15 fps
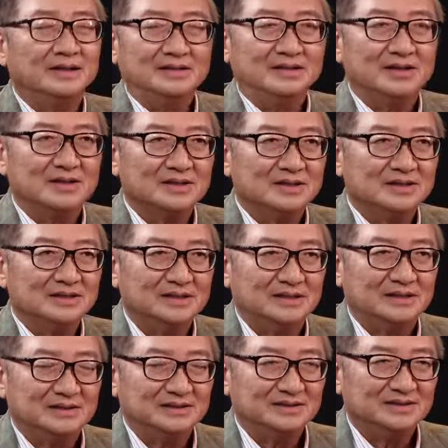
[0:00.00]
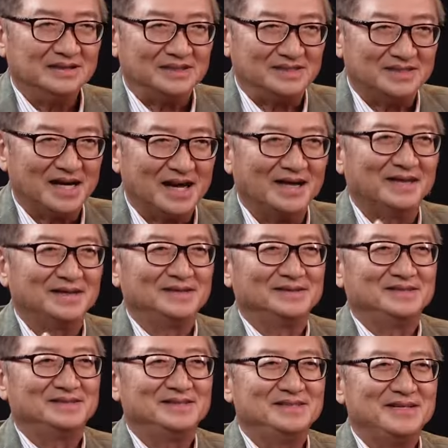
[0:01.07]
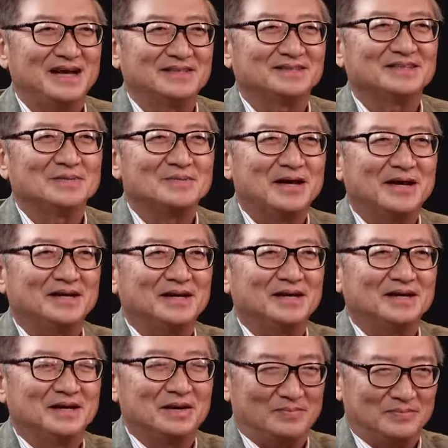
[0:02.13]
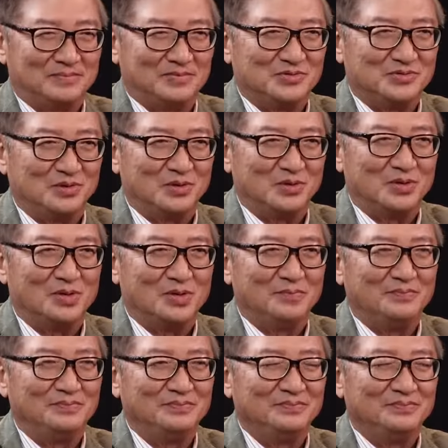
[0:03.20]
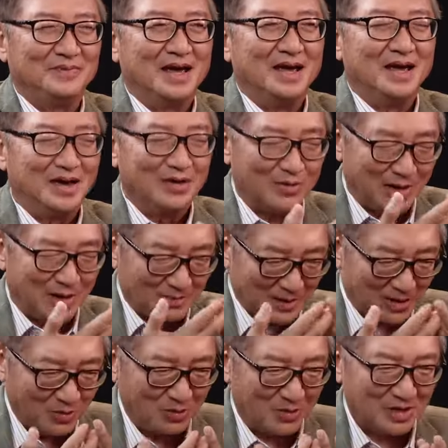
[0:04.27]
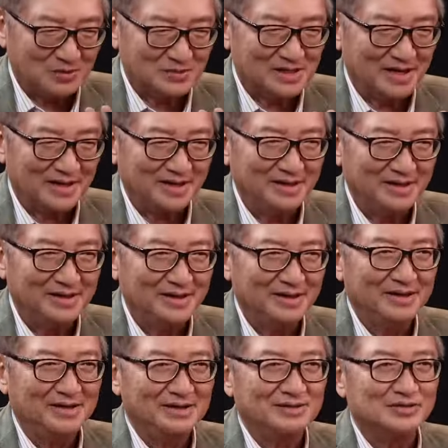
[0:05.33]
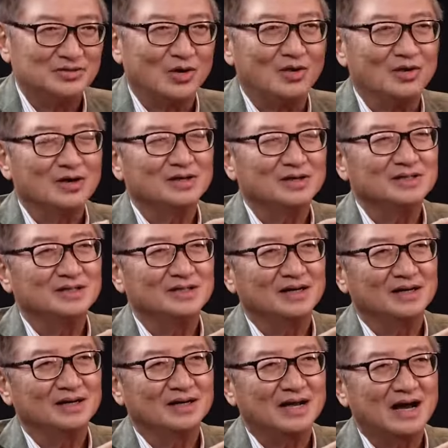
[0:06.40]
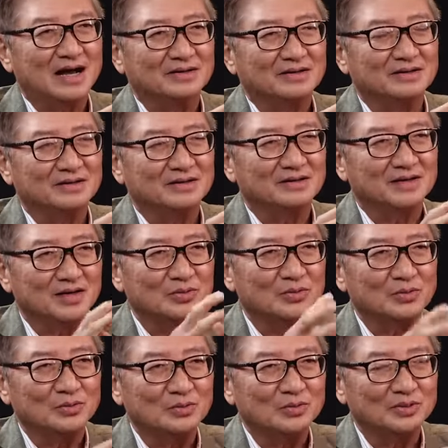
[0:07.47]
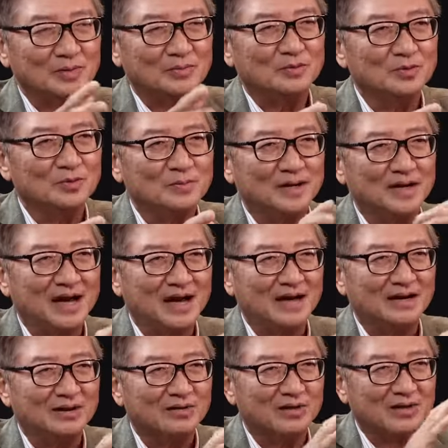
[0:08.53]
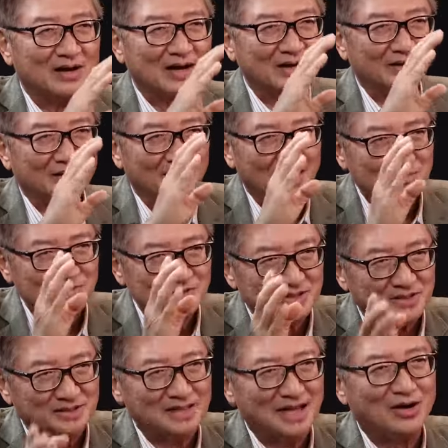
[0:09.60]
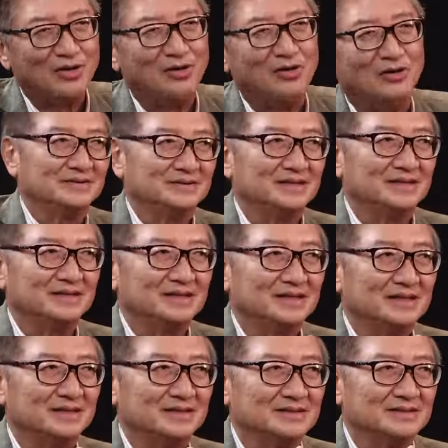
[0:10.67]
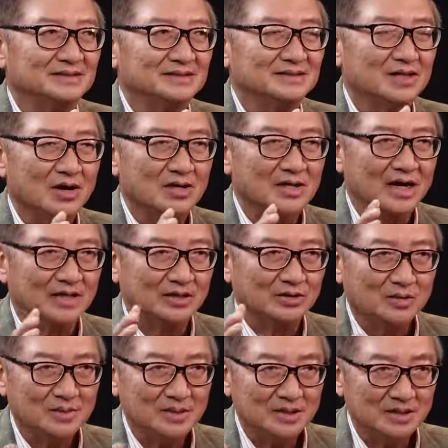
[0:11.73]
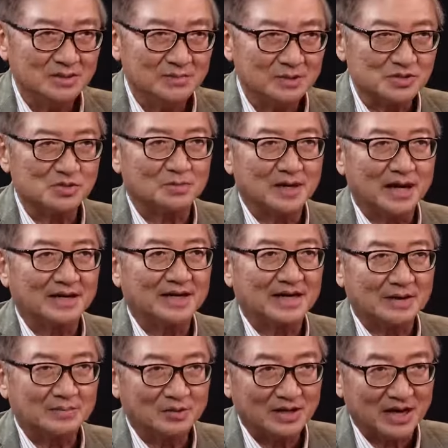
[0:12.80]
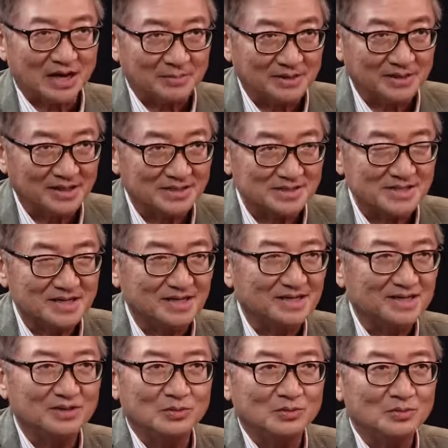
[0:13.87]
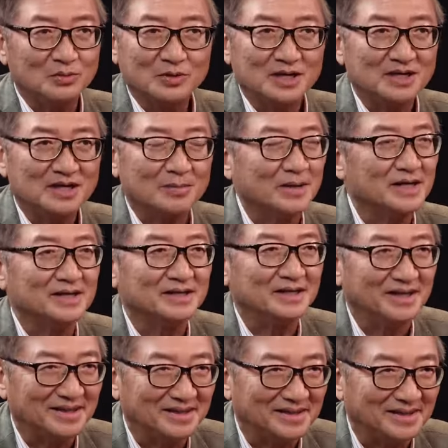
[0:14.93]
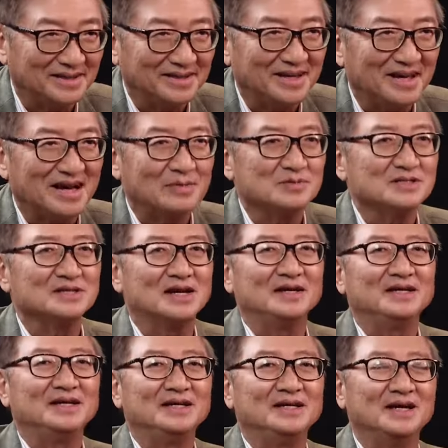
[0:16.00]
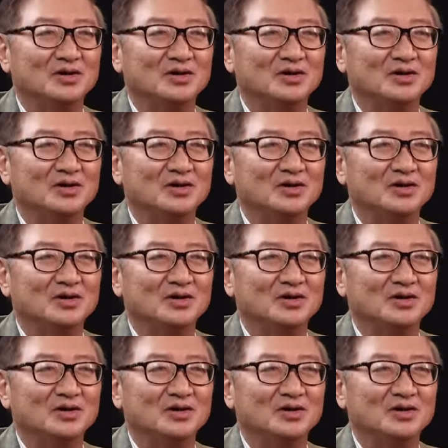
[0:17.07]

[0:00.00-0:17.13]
งก็คือจิตใจที่อยากจะทำงานให้กับส่วนรวมความเข้าอกเข้าใจสองก็คือการเรียนรู้รับรู้ปัญหาแล้วก็การนำเสนอทางออกสิ่งที่เกิดขึ้นก็คืออาจจะต้องมีเรื่องประสบการณ์ในการบริหารประเทศซึ่งอันนี้คุณมุ้งอิงยังไม่เคยเลยนะครับ ซึ่งอันนี้เนี่ย